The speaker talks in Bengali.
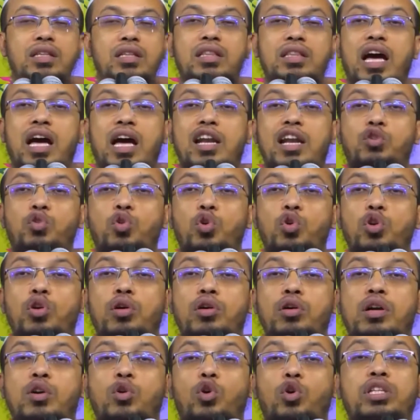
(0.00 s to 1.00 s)
তার কোনো
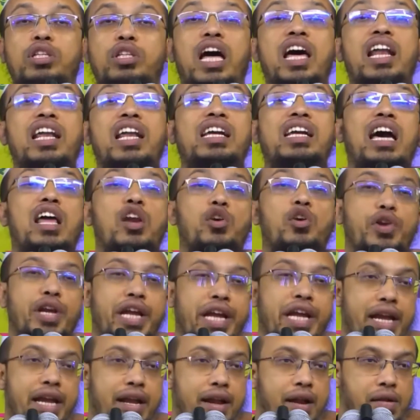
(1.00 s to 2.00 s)
কথার কারণে
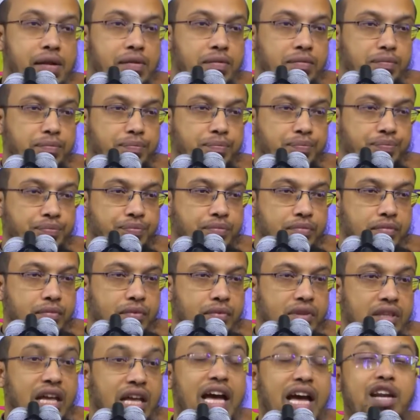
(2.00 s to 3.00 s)

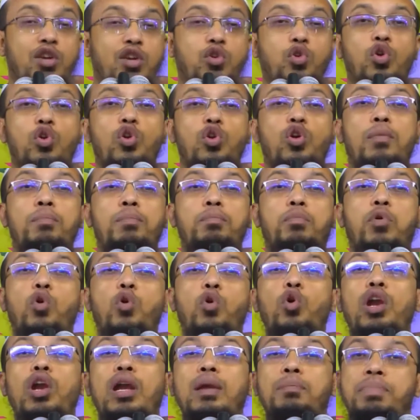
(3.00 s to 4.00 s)
তার কোনো
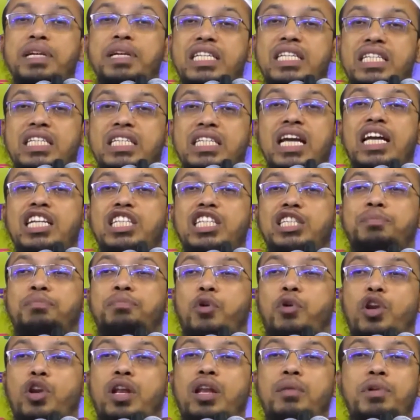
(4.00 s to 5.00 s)
ভুল বিশ্বাস
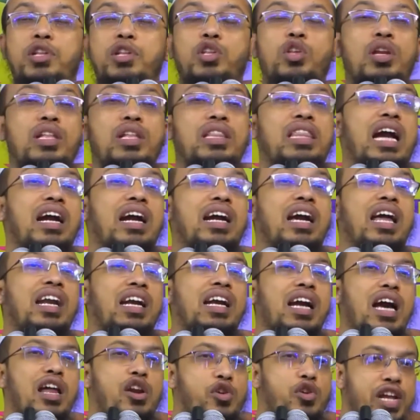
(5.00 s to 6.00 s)
মনের ভিতরে থাকার
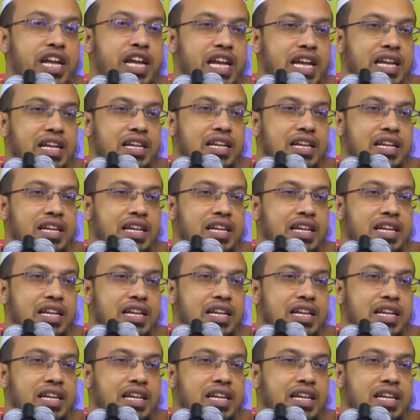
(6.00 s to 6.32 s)
কারণে